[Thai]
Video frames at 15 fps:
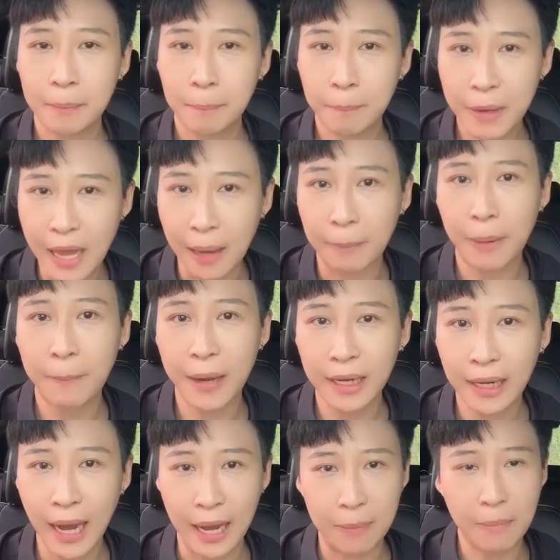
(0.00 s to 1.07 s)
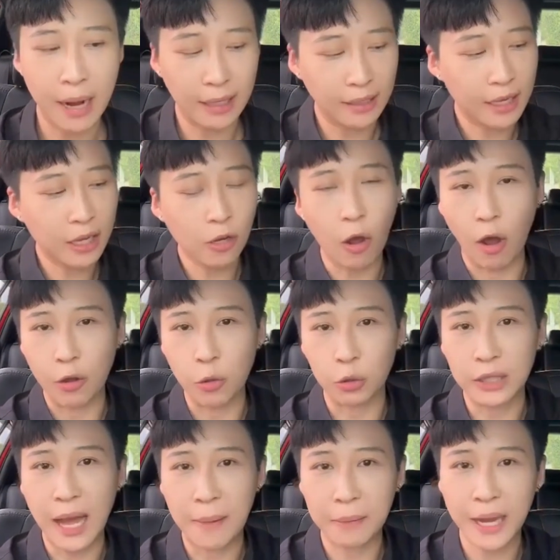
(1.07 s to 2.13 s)
เปลี่ยนไปเป็นไขมันที่เกาะอยู่
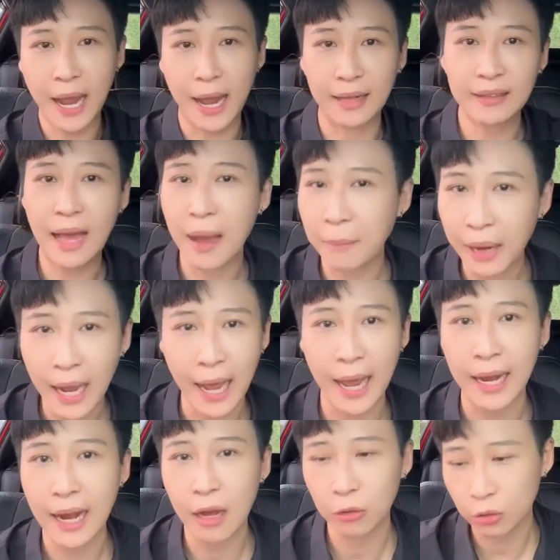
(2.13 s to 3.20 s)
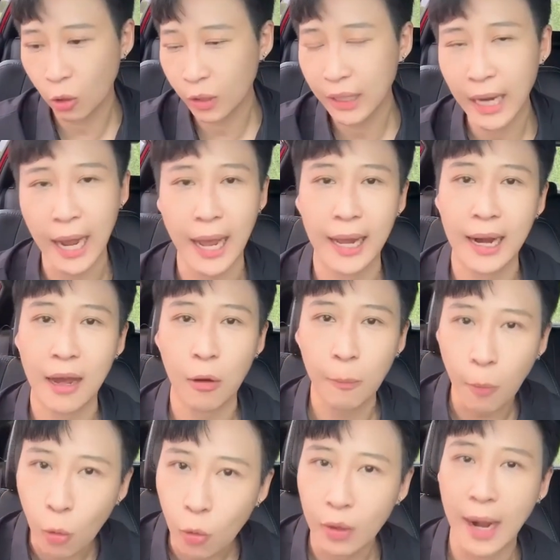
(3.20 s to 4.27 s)
ตามแขนตามขาเราต้นขาเรา
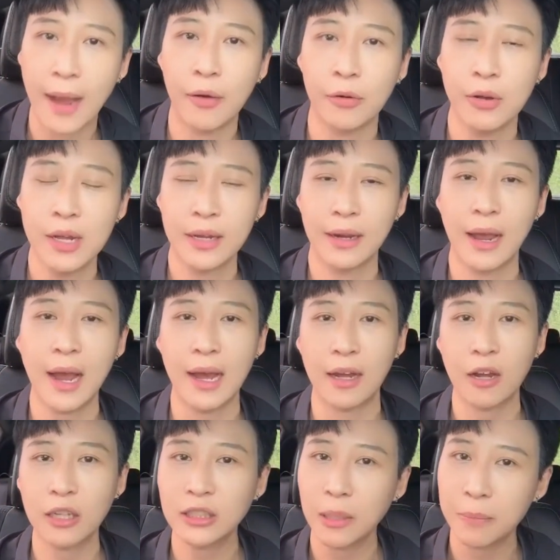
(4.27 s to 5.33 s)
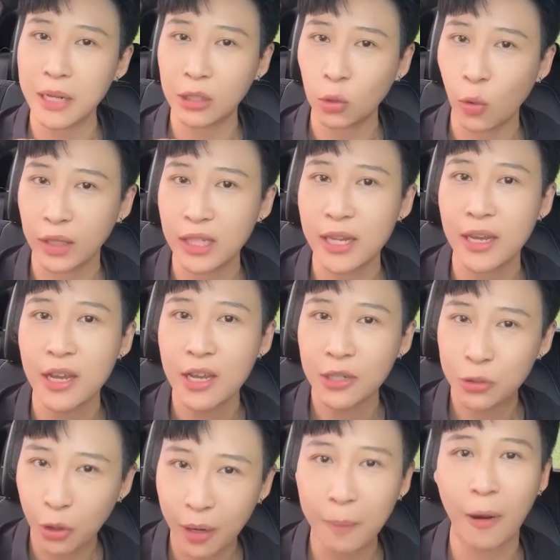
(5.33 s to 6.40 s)
พุงเรา นะคะ ก็จะมีตัวที่
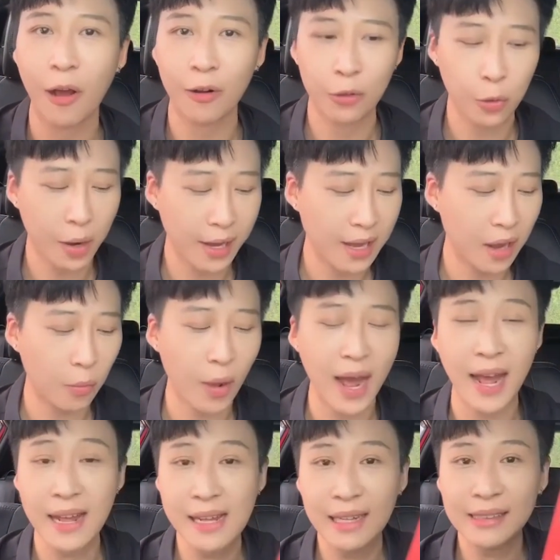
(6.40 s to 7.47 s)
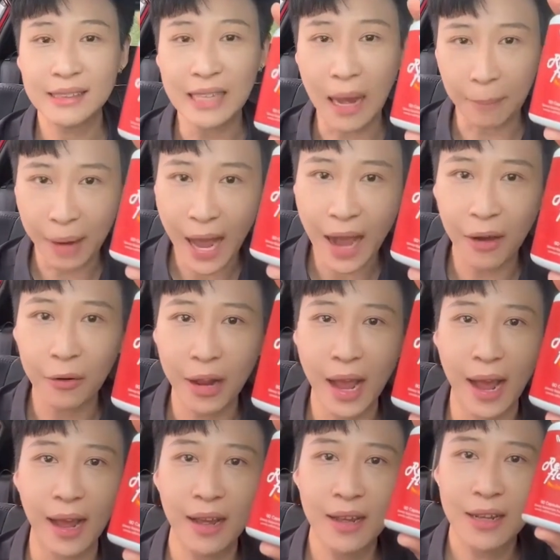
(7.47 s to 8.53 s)
ช่วยบล็อกด้วย เรียกว่า 3 เท่านะ
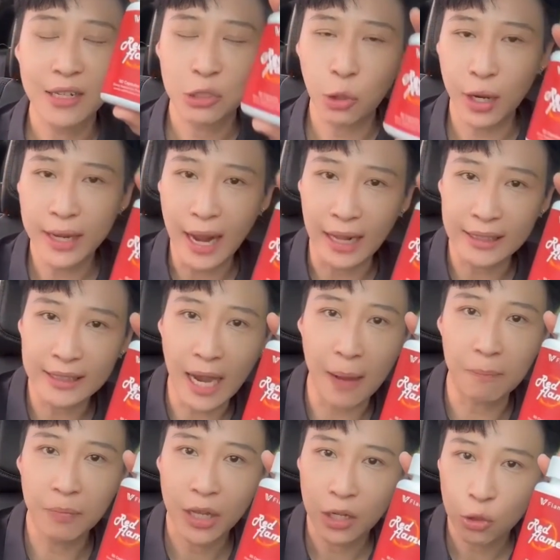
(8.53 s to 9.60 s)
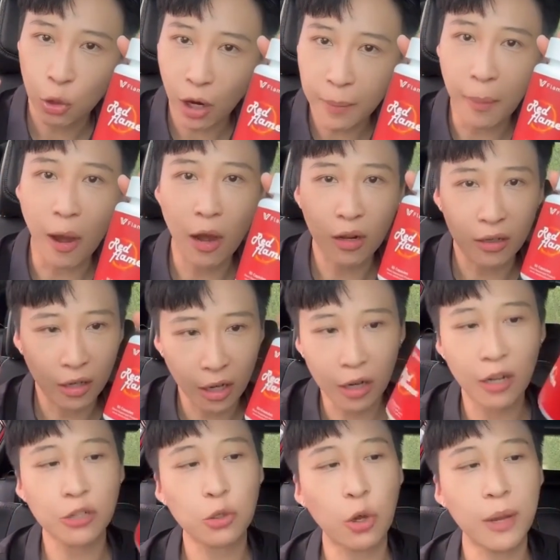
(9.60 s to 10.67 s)
คะ ช่วยดักจับช่วยบล็อก แล้ว
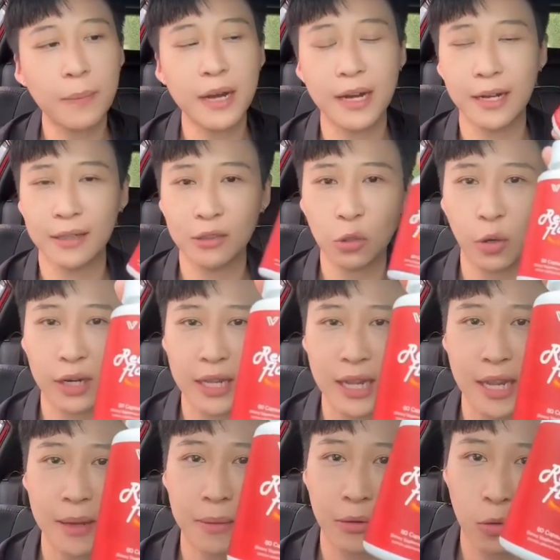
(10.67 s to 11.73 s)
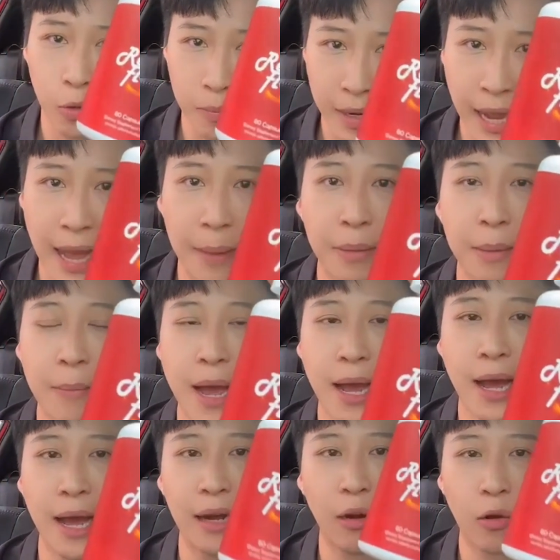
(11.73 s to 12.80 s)
ก็ช่วยเบิร์นตัวนี้คุ้มค่ามา
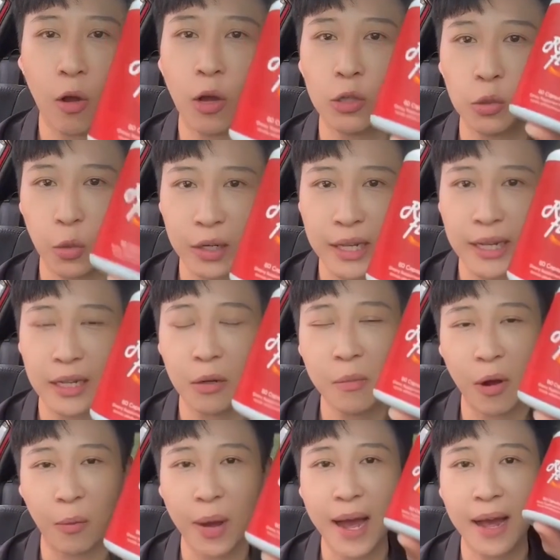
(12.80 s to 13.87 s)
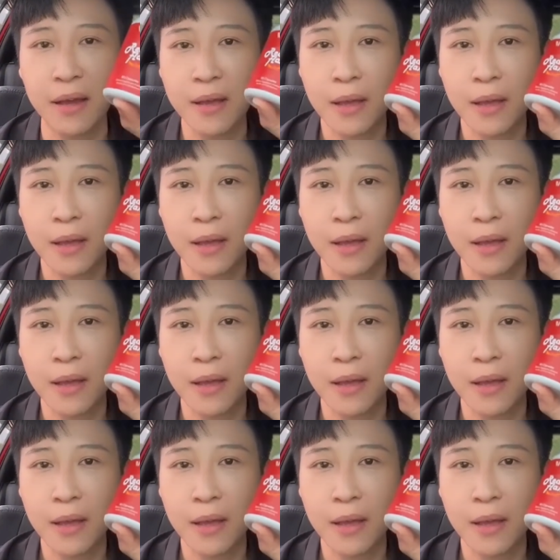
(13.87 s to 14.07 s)
กๆค่ะ แล้วก็ตัวนี้ต้องบอกว่า